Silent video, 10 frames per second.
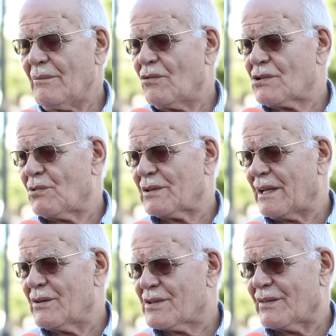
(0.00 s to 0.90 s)
الوجه
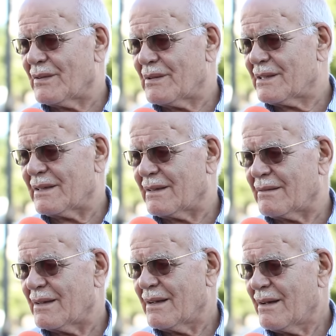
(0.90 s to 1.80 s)
الوطني وصافي ماشي
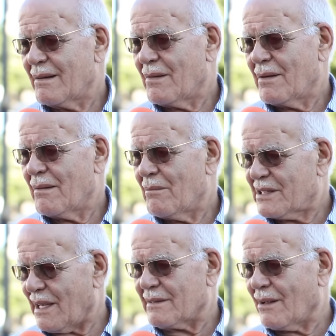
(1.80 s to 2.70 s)

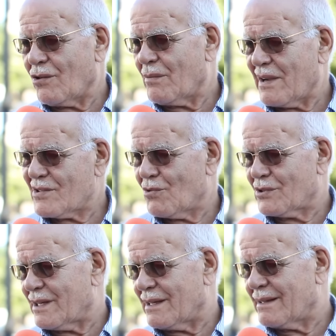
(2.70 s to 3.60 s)
ماشي حد اخر ما
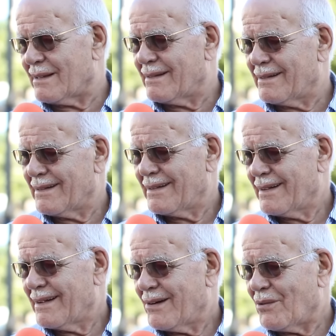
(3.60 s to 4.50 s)
نصوتش عليه
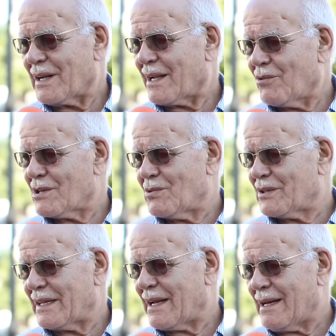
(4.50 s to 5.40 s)
ولكن الوجه
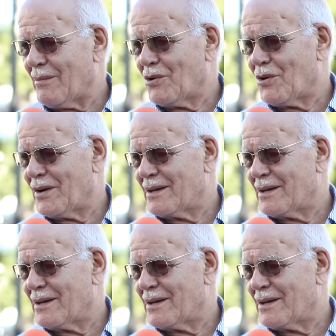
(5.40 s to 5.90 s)
الوطني غنعملوه